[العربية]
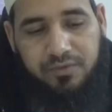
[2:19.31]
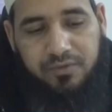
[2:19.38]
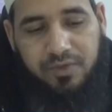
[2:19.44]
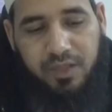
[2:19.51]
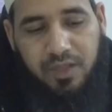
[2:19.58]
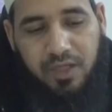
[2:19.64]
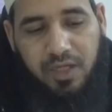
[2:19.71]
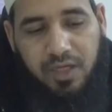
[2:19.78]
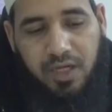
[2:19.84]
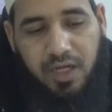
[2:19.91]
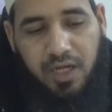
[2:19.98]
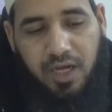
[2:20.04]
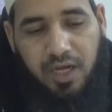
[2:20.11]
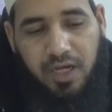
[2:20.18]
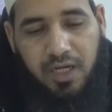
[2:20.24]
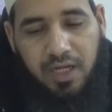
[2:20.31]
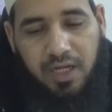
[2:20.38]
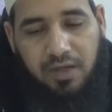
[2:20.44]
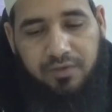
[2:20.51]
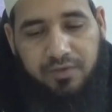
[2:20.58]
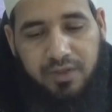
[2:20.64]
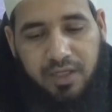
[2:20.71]
فقال أعلى
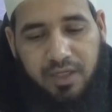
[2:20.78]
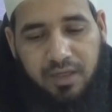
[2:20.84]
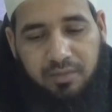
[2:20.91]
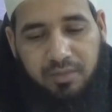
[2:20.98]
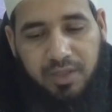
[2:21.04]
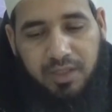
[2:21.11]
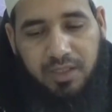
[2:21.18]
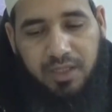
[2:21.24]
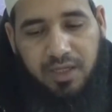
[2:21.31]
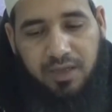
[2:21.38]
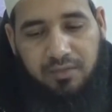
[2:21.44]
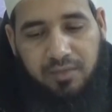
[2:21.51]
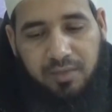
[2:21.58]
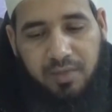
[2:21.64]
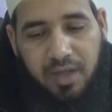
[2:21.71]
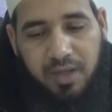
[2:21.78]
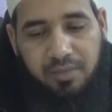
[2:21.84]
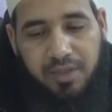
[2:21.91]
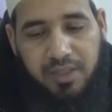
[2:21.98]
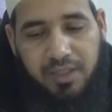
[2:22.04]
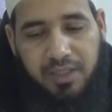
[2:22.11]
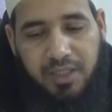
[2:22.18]
أفقر منا فما
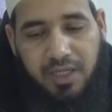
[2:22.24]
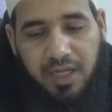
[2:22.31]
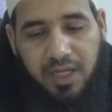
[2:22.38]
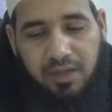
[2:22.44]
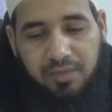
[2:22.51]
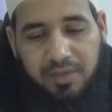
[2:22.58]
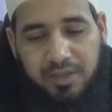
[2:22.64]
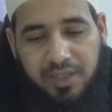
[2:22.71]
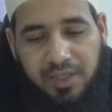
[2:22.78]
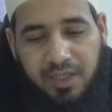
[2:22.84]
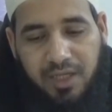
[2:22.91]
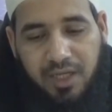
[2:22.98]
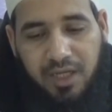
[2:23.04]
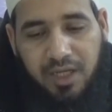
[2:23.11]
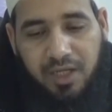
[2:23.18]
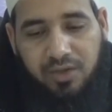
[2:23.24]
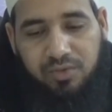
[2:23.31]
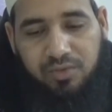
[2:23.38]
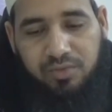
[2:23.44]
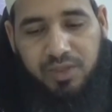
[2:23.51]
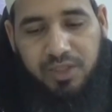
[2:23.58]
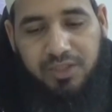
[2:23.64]
بين لابتيها
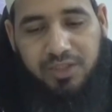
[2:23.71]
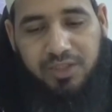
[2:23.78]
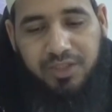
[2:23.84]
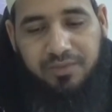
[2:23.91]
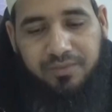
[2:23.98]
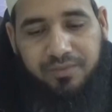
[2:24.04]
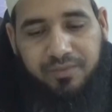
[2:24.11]
أهل بيت